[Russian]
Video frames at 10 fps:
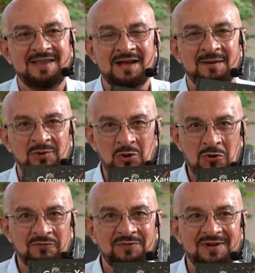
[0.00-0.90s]
Книга
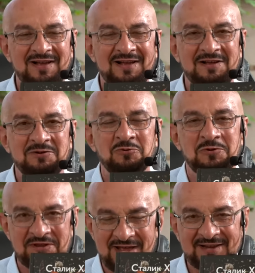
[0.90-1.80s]
«Плов.
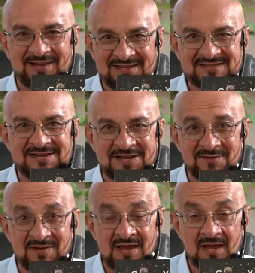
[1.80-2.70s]
Кулинарное
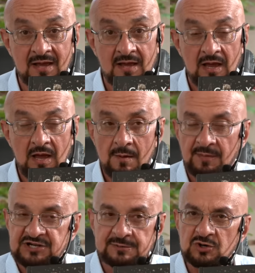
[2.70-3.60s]
исследование".
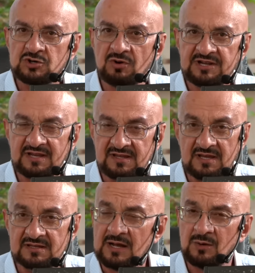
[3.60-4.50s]
Почему же у этой
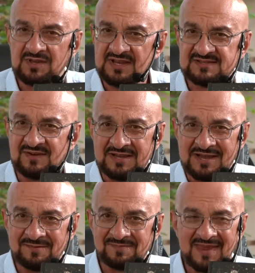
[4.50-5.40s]
книги такое название?